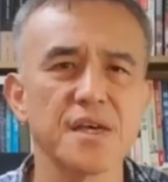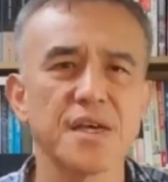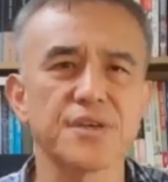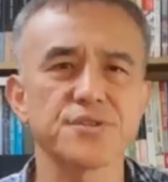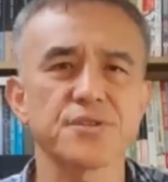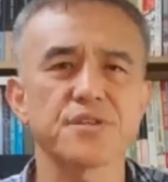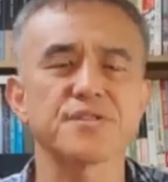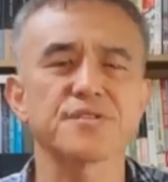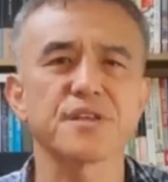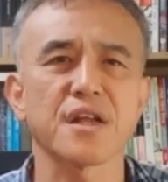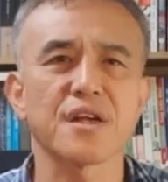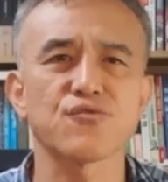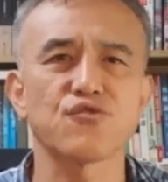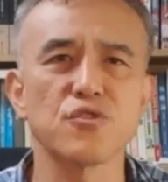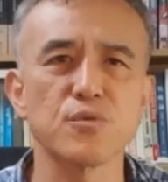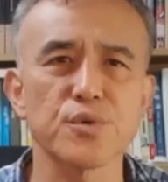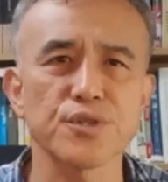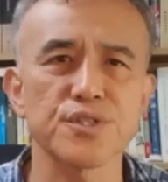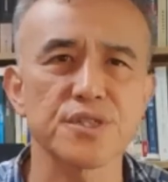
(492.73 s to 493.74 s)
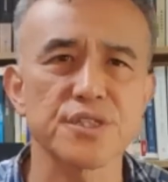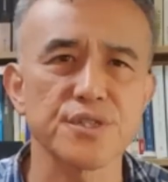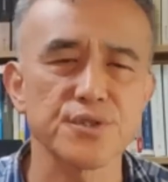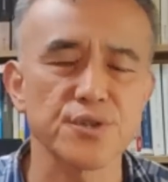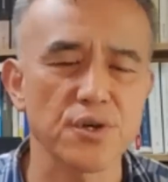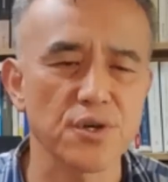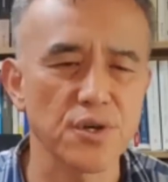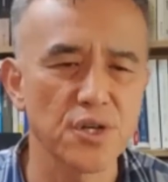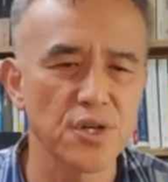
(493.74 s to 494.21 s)
해서 그 나라를
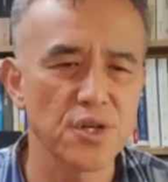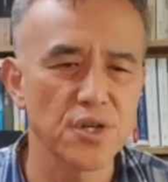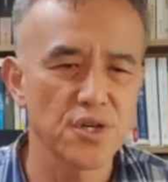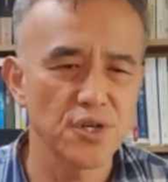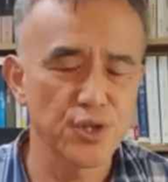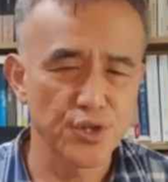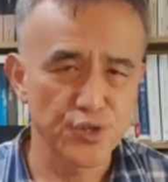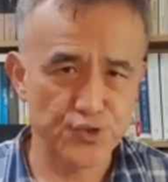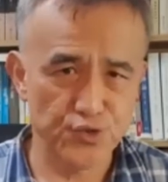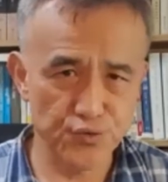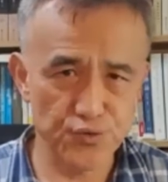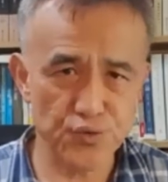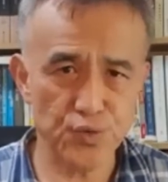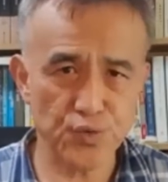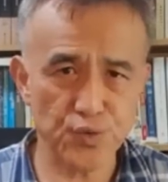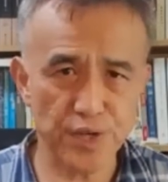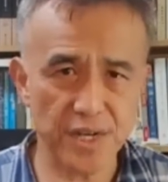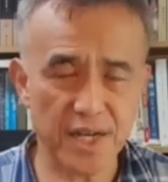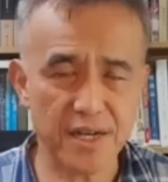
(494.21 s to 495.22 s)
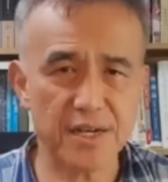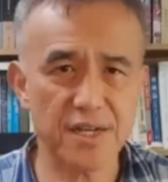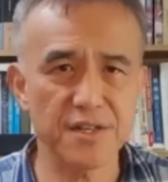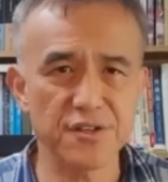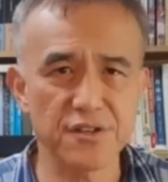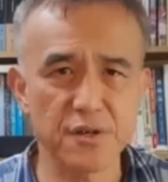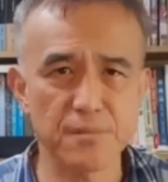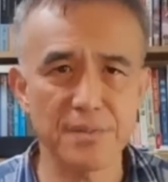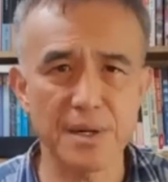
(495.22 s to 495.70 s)
굴복시키죠. 중국도
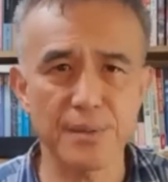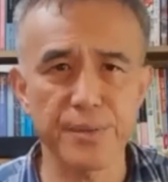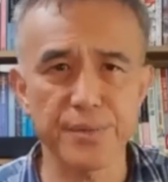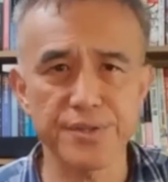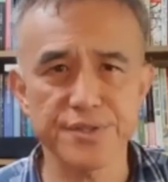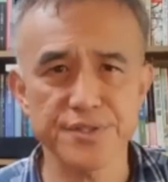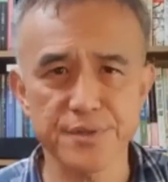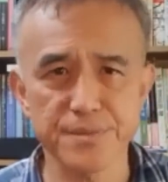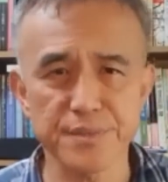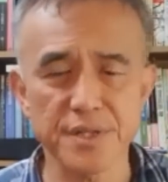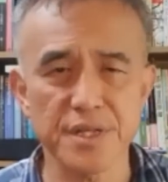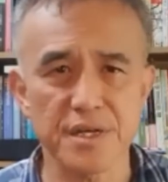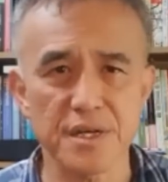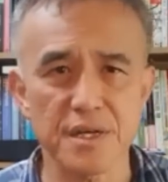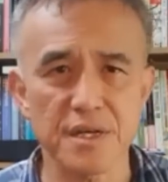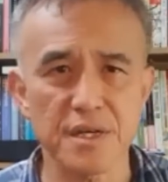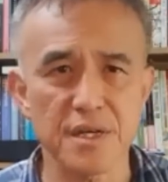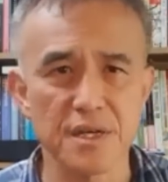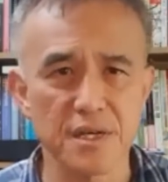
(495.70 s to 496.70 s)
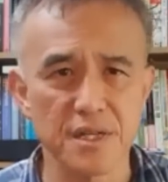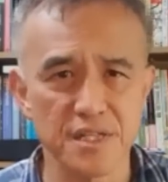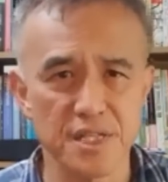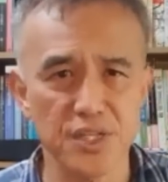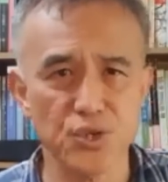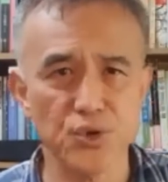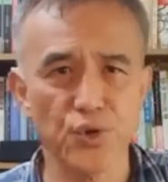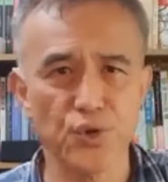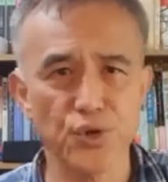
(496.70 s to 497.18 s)
약간 그런 방법을 씁니다.
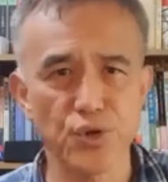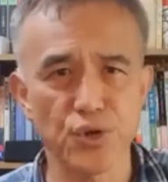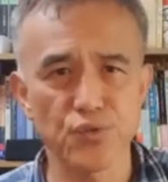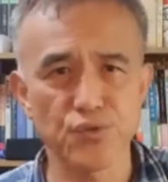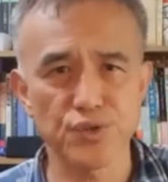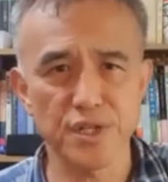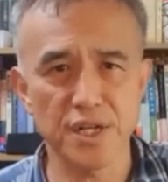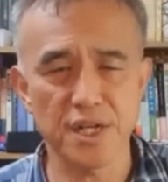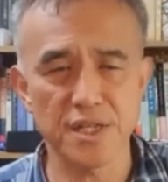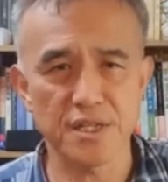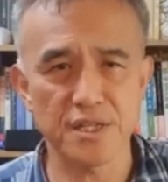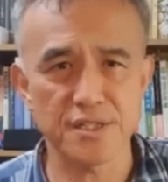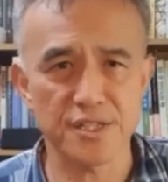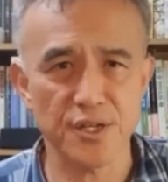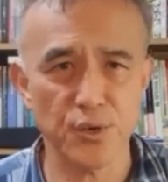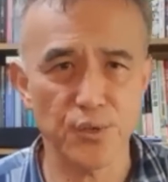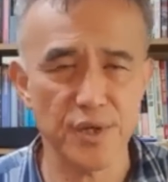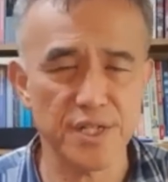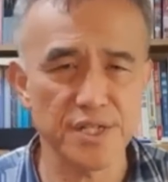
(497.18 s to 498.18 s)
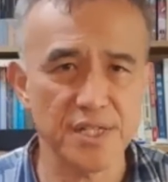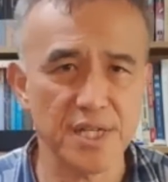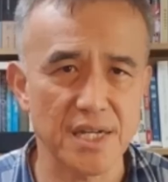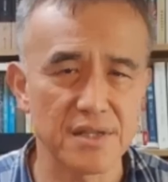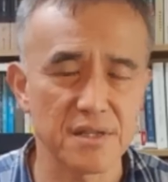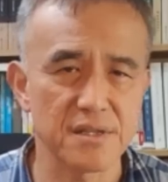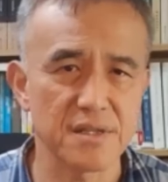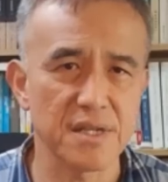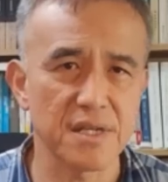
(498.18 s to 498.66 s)
히토리를 우리나라한테 제공하지
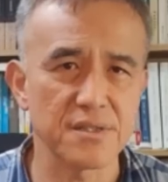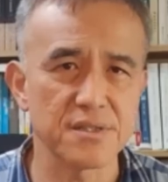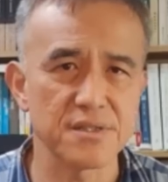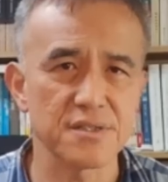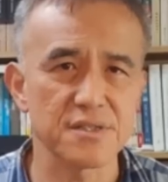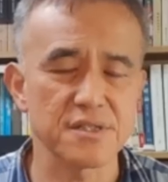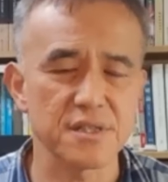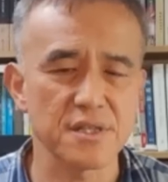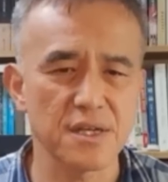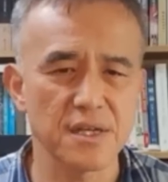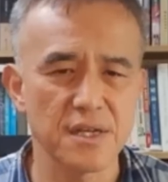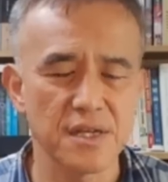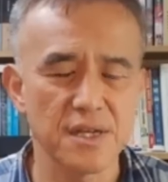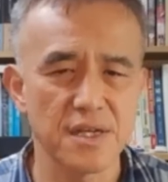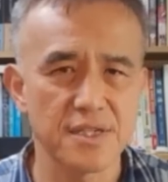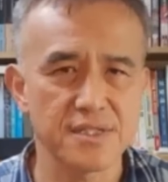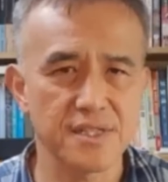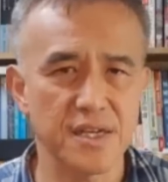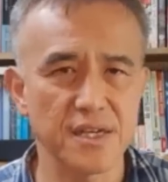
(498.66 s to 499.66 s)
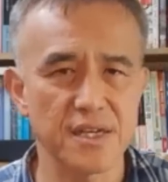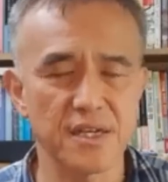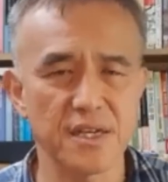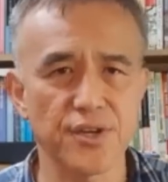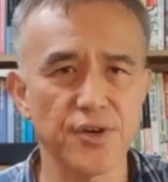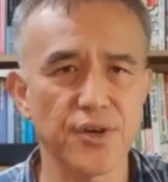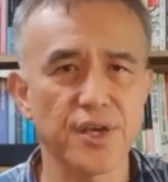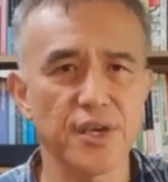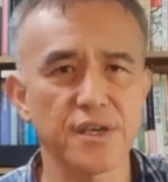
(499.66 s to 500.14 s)
않는다든지
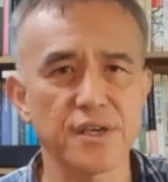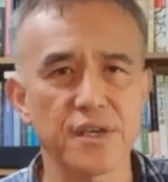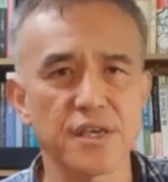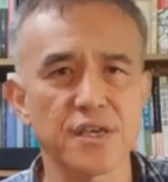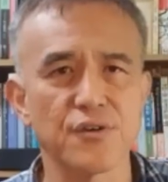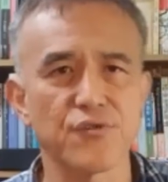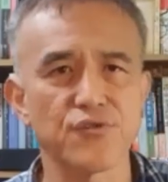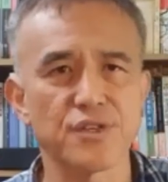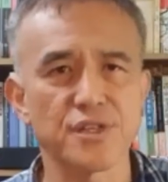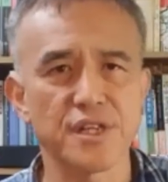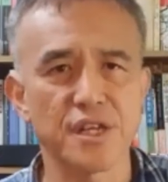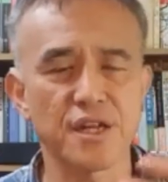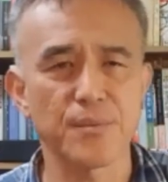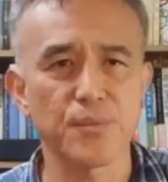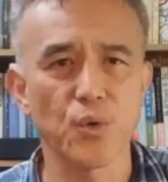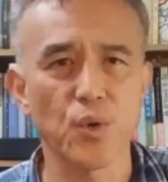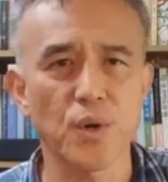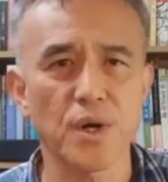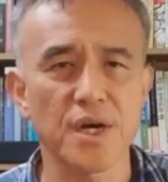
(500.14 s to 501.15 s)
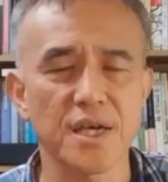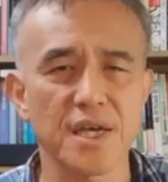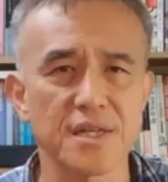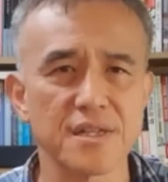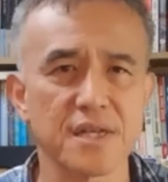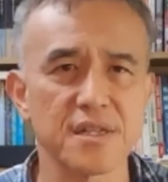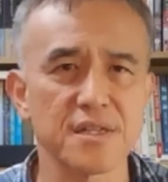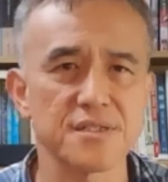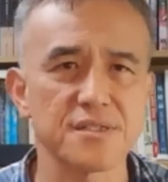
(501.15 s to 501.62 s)
자기네 여행객이 우리나라에 못 가게
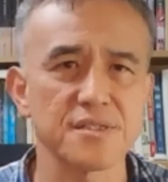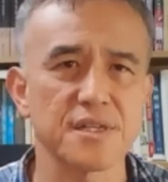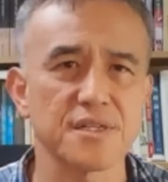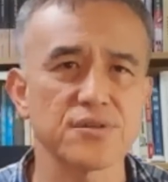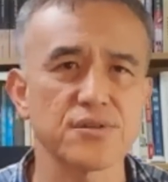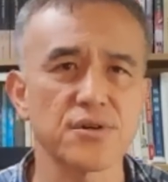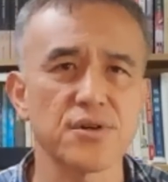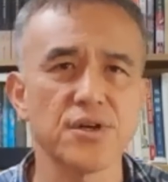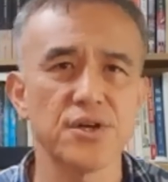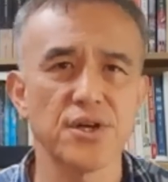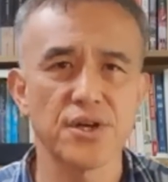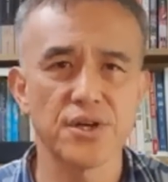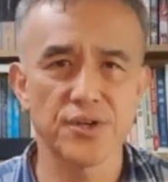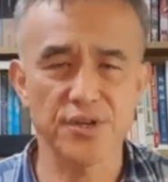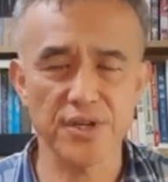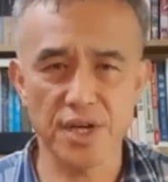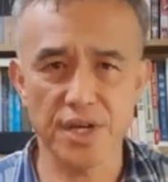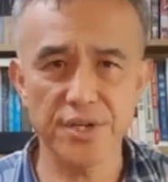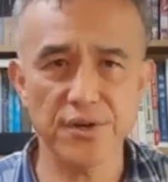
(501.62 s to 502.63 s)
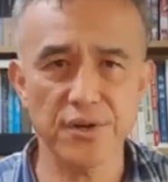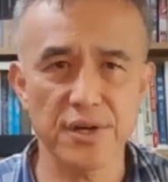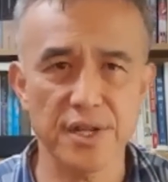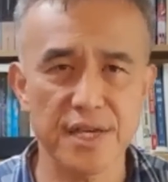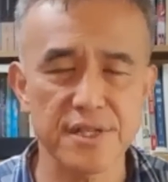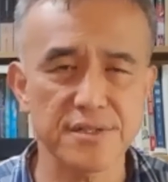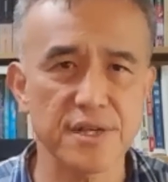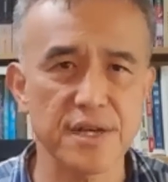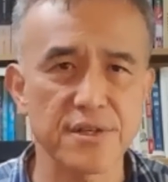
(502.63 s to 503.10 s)
한다든지 해서 영향력을
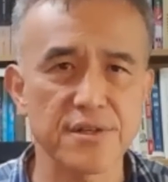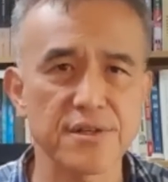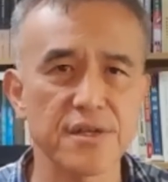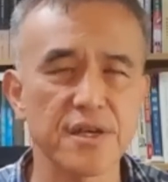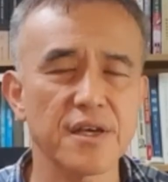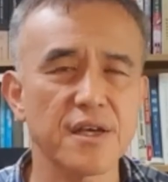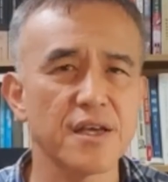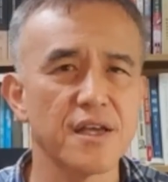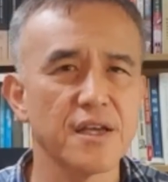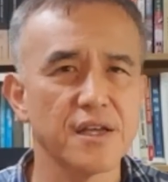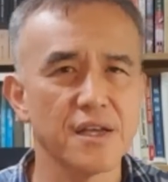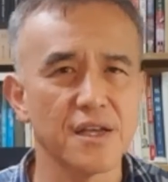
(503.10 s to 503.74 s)
행사하는데